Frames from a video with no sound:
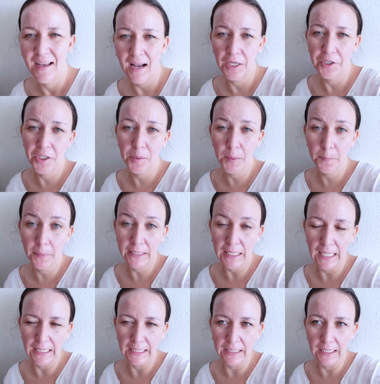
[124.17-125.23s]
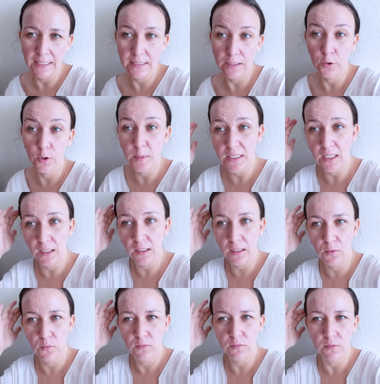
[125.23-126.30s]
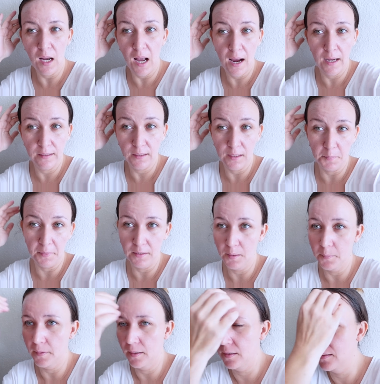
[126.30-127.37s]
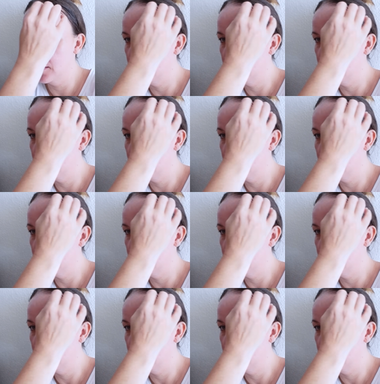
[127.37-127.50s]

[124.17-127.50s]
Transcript: Ayaw niya magpatali, guys. Siguro masakit yung anit ah, pa, diba?